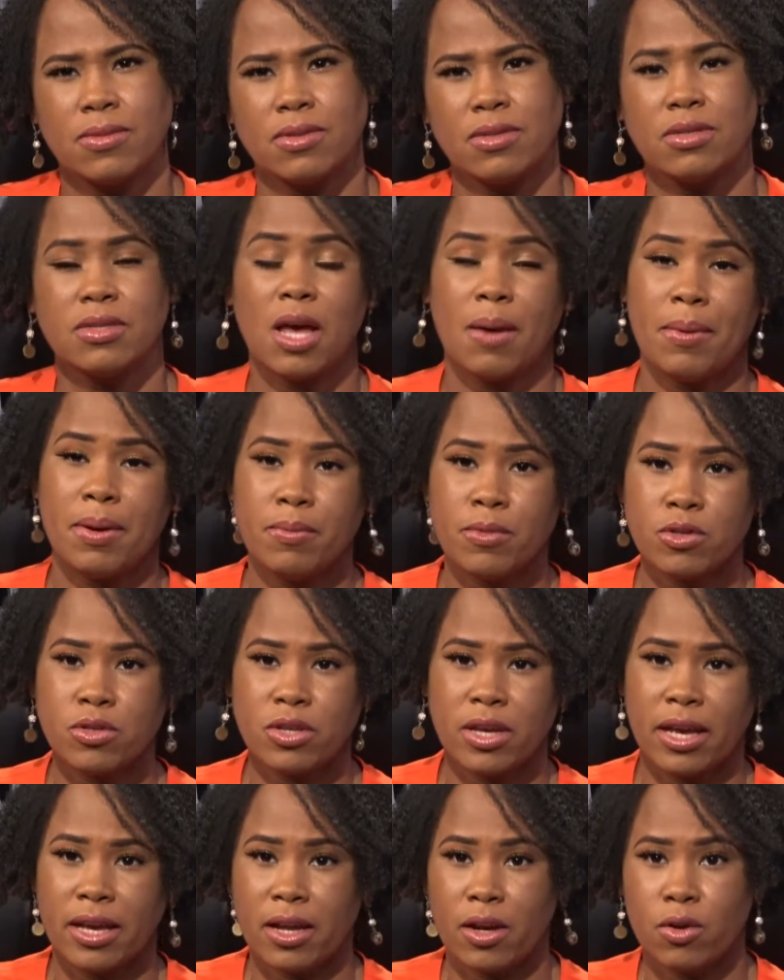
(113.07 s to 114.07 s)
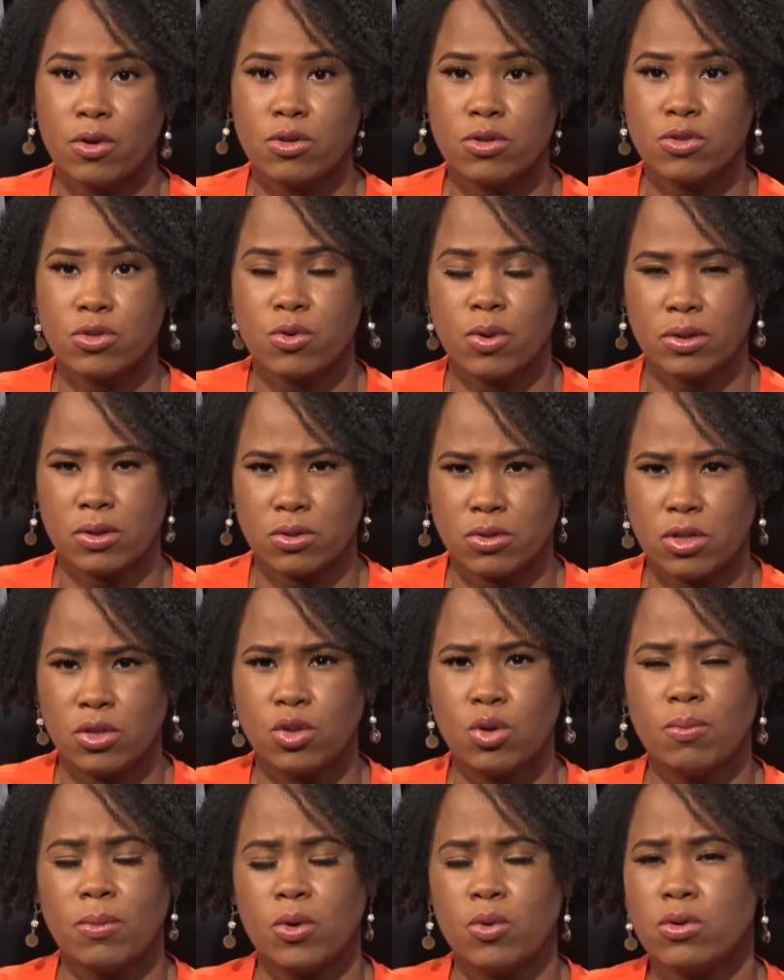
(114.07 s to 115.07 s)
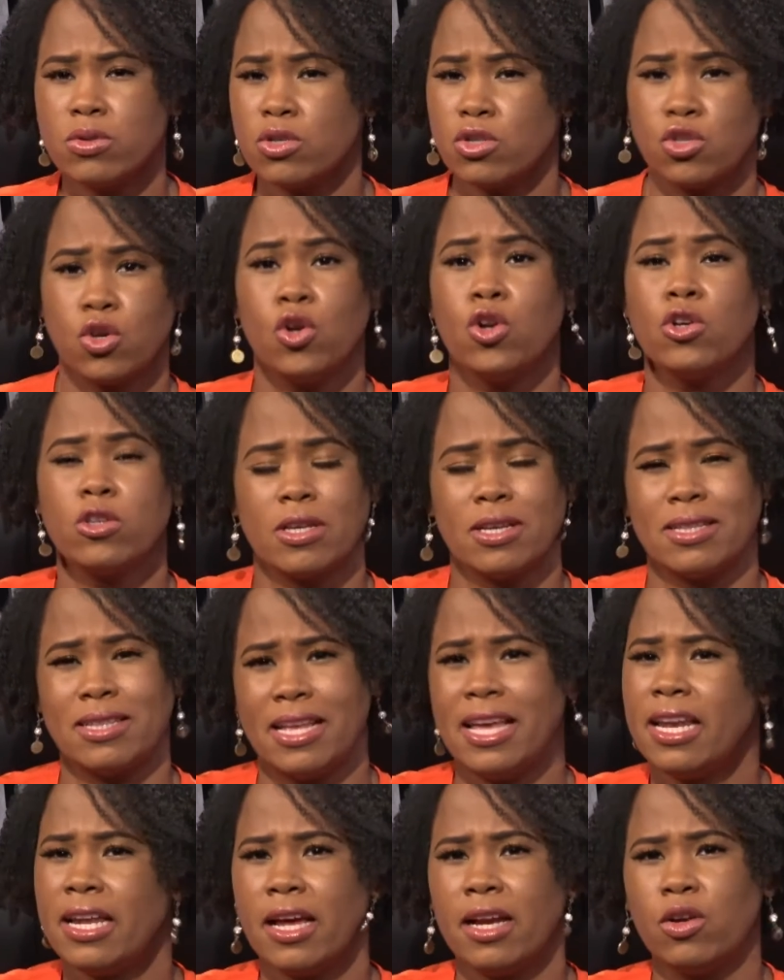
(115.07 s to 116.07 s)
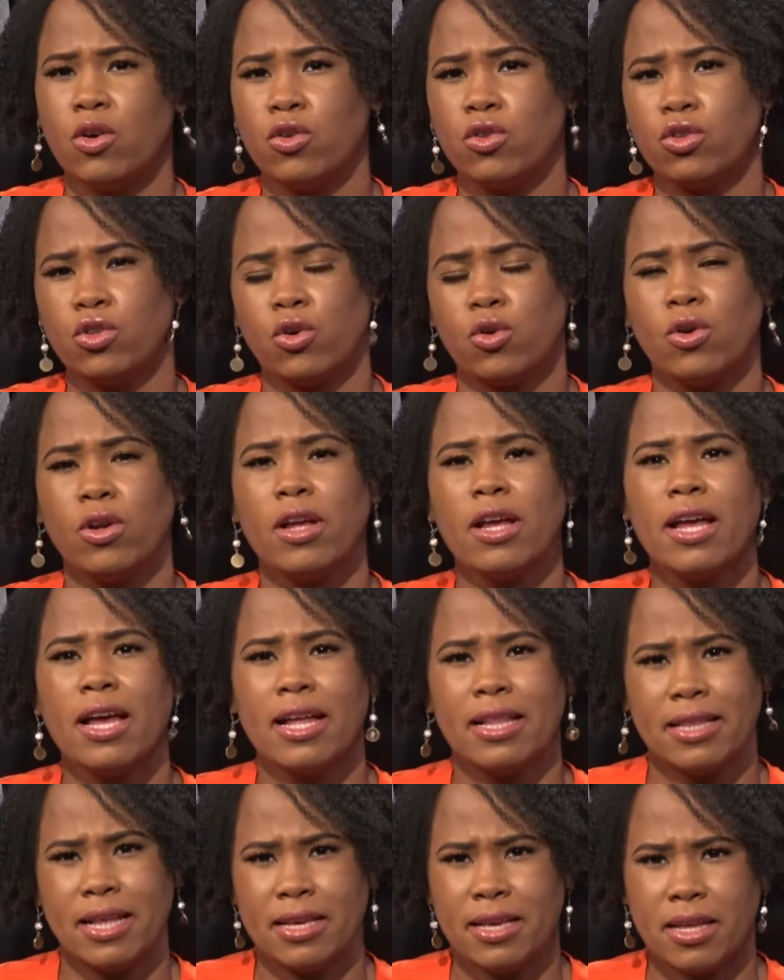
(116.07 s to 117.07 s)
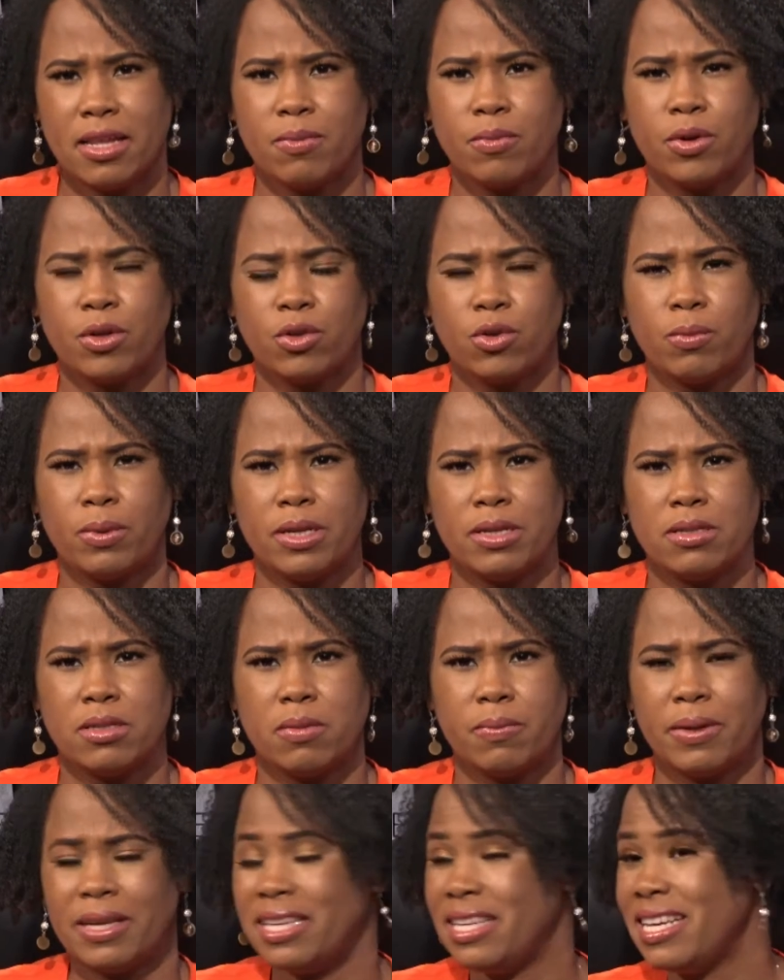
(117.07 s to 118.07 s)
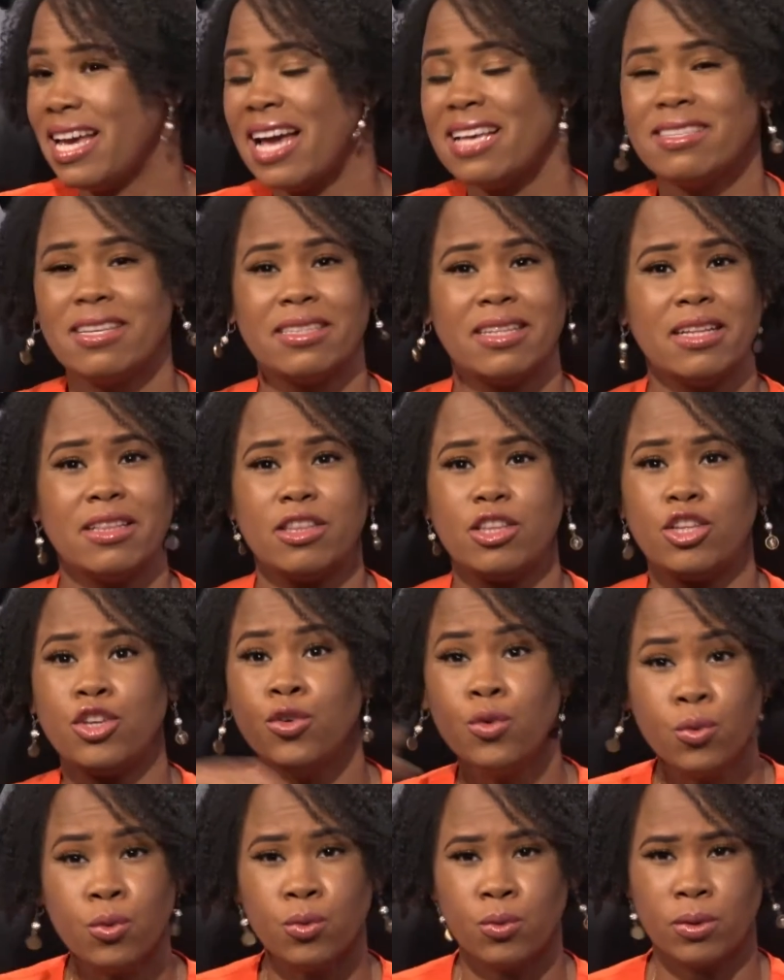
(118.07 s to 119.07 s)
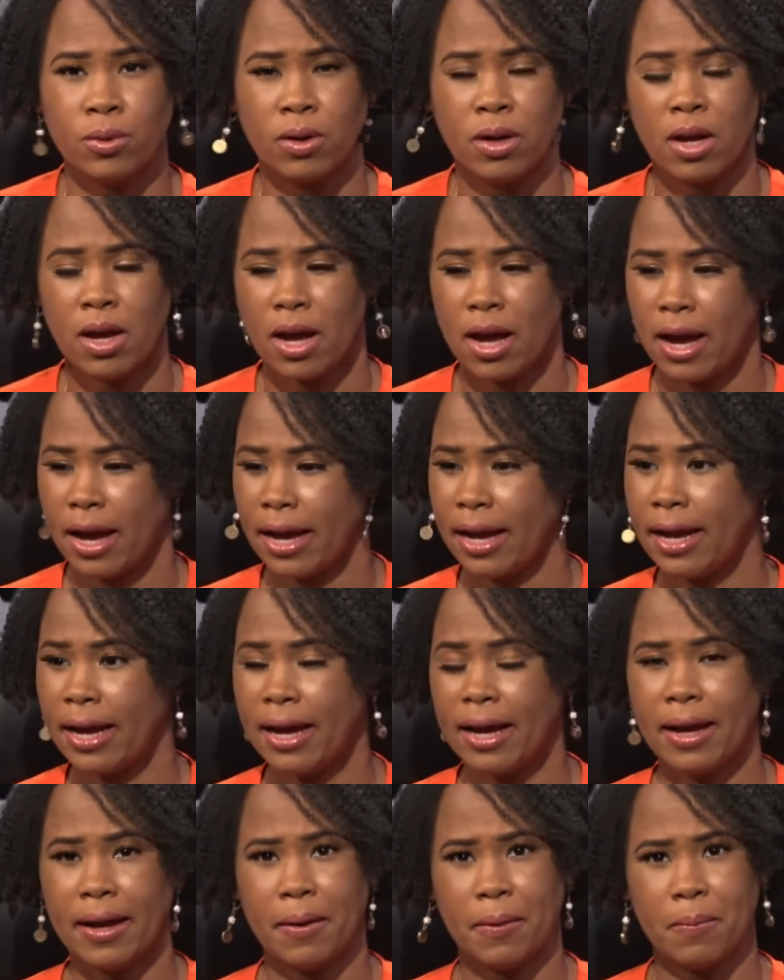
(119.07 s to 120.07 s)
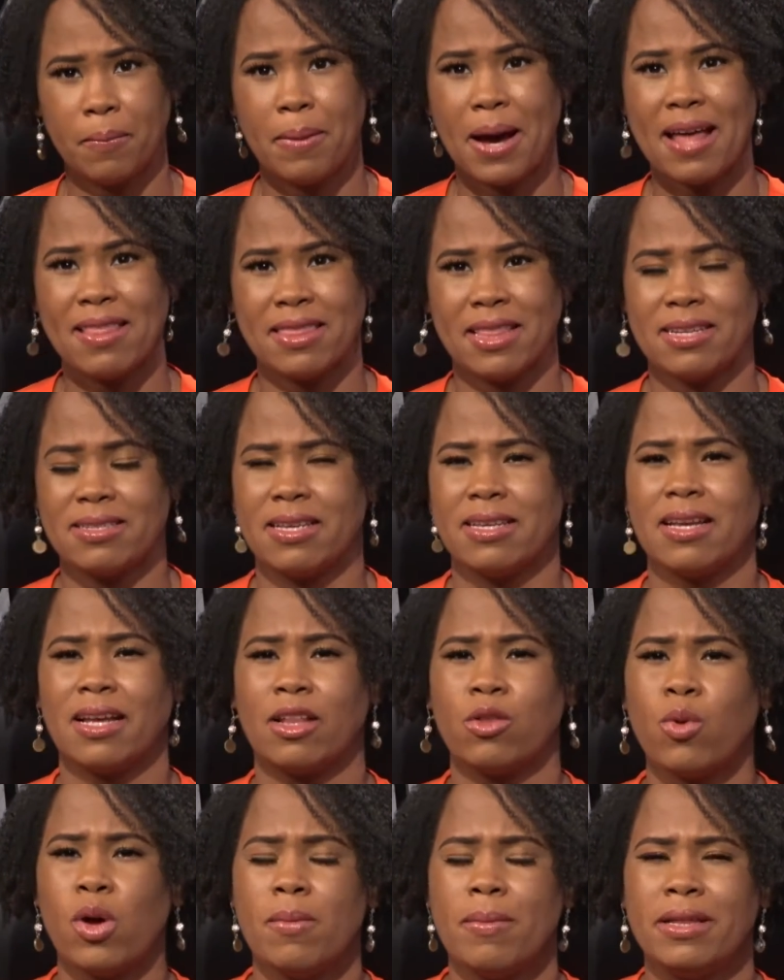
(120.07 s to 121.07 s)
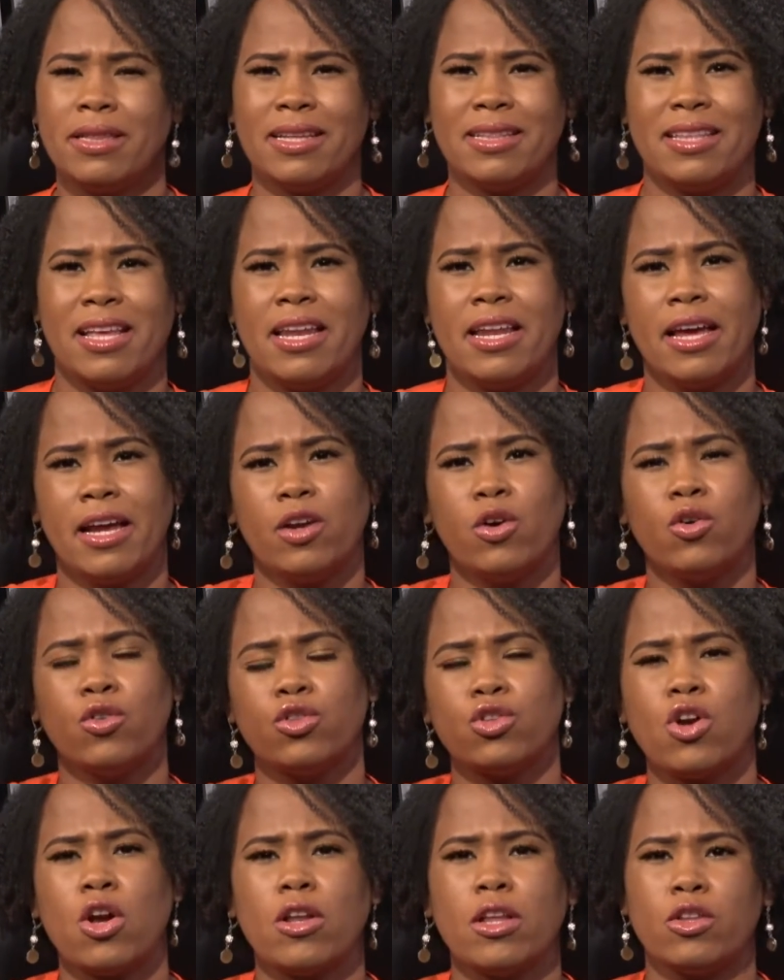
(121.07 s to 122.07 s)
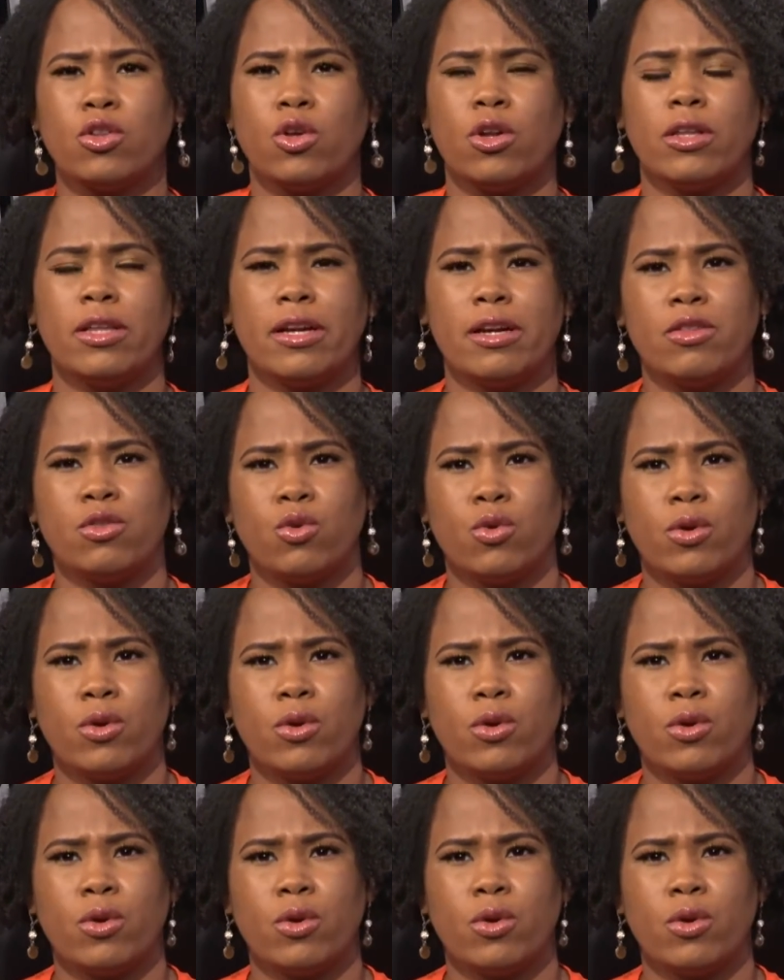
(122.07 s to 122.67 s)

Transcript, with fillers: Sabemos que los 400 mabosos son los que tienen el control de allá de Puerto Príncipe y hay 71 eh, bandas que actualmente tienen el control de todo el territorio